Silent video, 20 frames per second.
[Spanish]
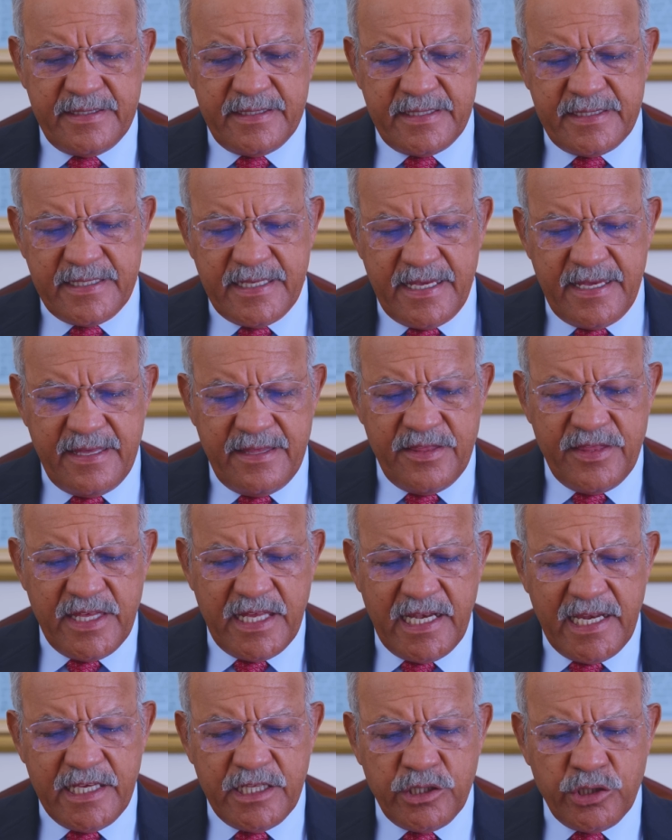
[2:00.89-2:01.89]
se
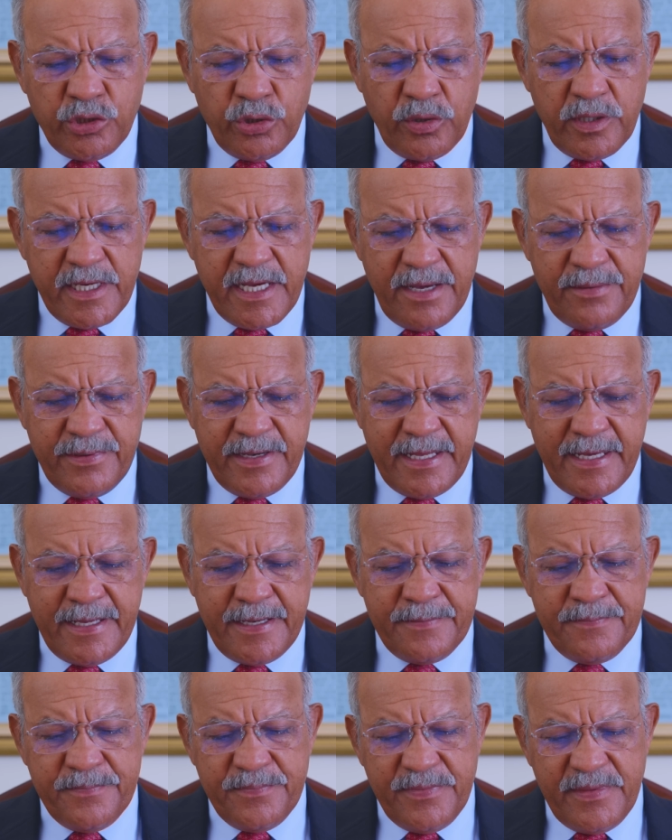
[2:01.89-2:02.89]
deleitó en
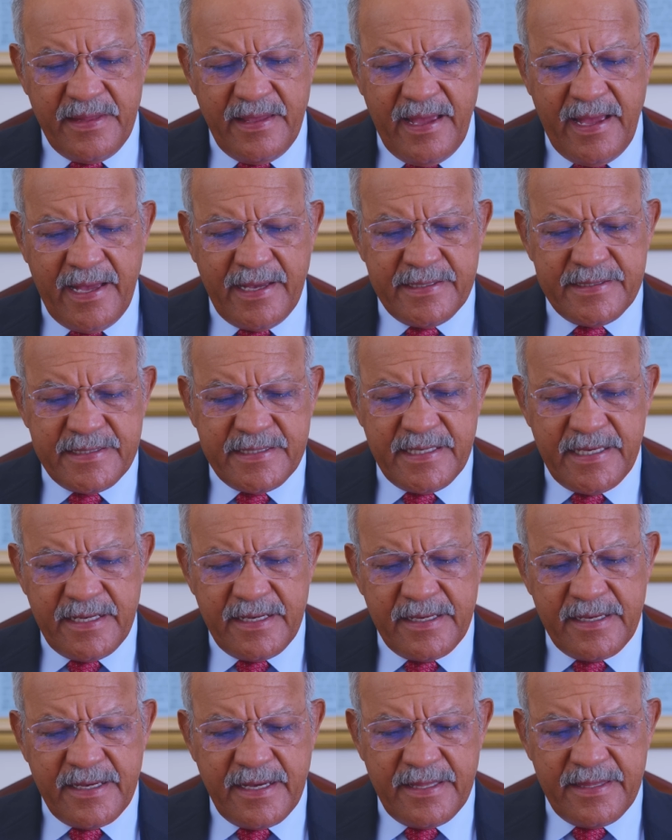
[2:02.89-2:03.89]
hablar
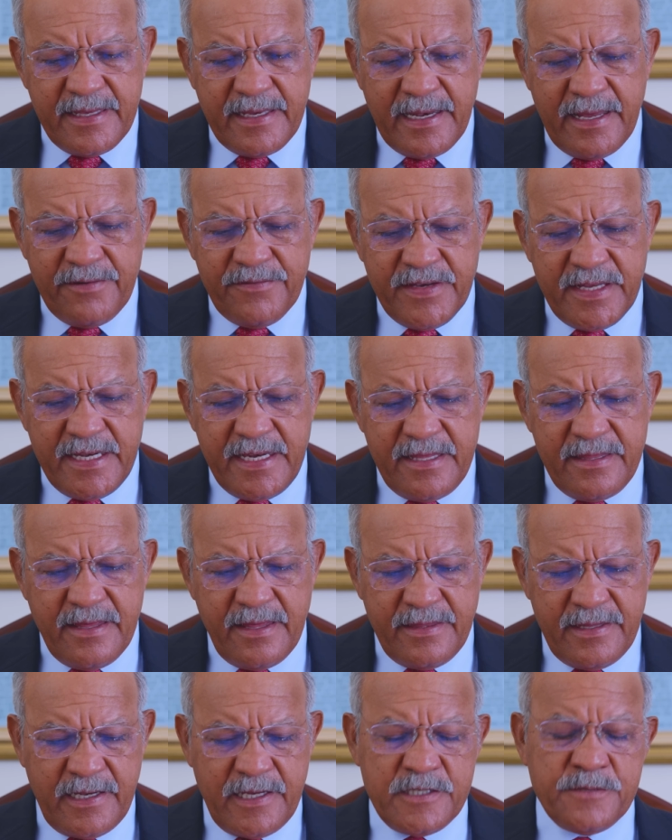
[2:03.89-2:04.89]
acerca de la
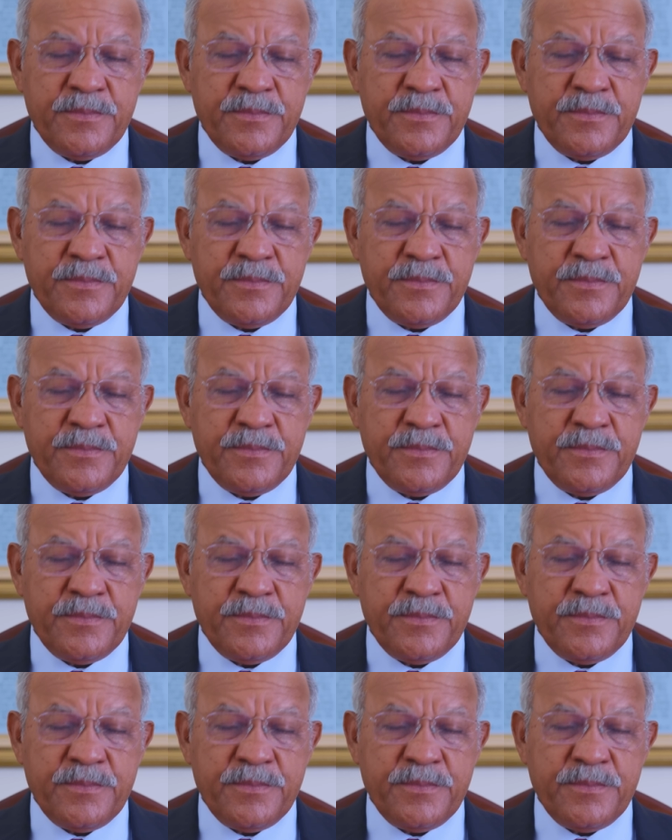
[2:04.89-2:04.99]
venida del